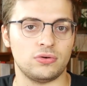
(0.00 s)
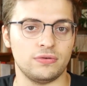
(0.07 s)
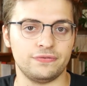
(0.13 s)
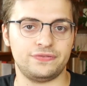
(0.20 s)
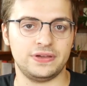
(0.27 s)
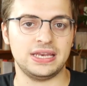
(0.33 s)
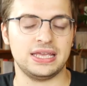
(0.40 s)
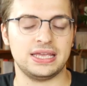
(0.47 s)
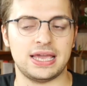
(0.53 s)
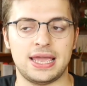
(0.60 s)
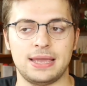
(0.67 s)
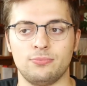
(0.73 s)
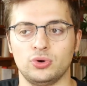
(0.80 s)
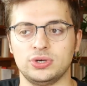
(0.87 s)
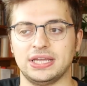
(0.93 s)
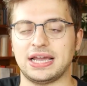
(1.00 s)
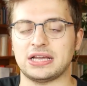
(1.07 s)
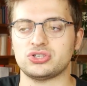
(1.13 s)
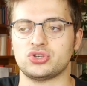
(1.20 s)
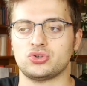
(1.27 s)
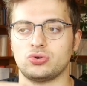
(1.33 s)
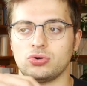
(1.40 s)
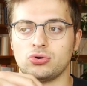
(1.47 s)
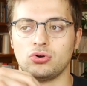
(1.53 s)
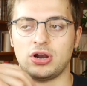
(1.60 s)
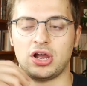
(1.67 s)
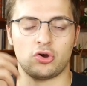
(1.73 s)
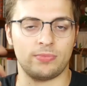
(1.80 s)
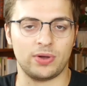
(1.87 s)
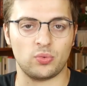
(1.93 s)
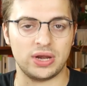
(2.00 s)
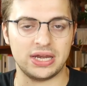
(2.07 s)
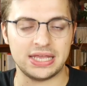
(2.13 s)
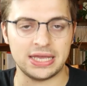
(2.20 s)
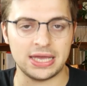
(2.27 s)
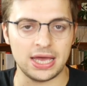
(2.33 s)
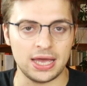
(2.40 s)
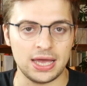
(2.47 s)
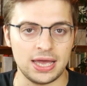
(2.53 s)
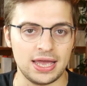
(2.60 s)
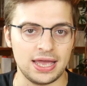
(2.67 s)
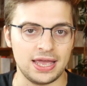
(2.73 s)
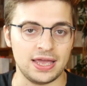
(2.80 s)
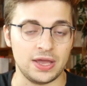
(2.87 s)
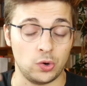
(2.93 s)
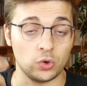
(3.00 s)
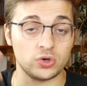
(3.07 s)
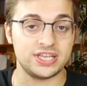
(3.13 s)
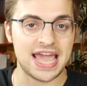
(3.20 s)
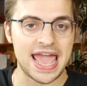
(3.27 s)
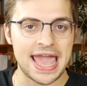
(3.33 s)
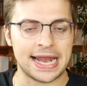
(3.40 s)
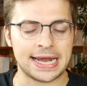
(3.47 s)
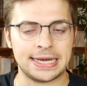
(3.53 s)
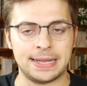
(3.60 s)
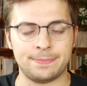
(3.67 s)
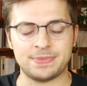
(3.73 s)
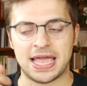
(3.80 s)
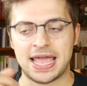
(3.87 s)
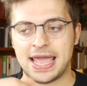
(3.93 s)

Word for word: confini che in molti casi sono ancora come quelli eh, odierni,